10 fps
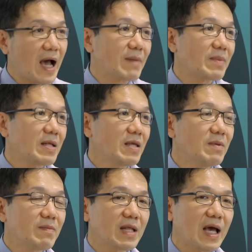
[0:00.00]
3นะที่
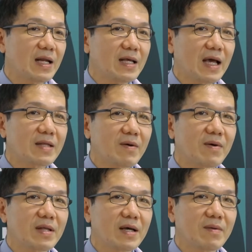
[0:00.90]
มีปัญหาเรื่องการน
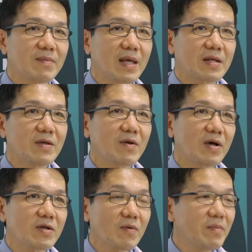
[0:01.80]
อนนะครับอย่างน้
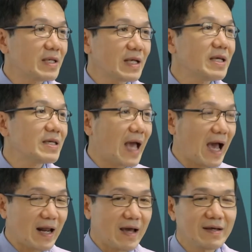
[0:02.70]
อยๆก็ต้องมีสักหนึ่งอ
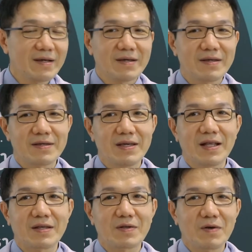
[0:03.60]
ย่างแหละอย่างเช่
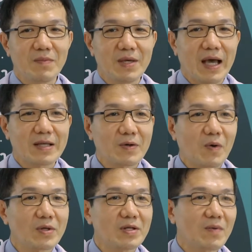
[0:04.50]
นอาจจะต้องมีการก
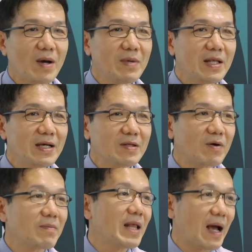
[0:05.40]
รนหรือว่ามีเรื่องน
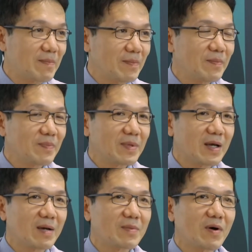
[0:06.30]
อนไม่หลับ
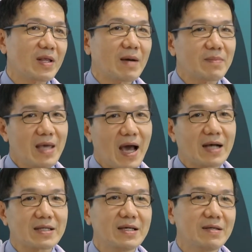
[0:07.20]
นะครับนอนหลับยา
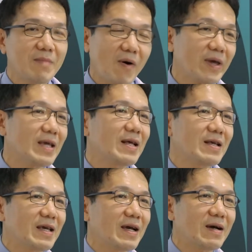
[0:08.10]
กตื่นบ่อยอะไรอ
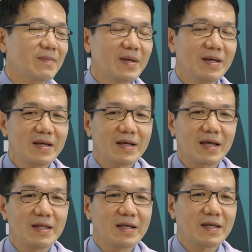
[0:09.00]
ย่างเงี้ยครับ
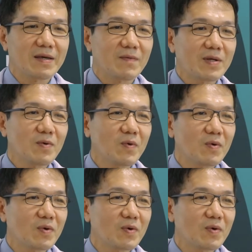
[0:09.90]
งั้นเนี่ยจะเห็นว่าทุก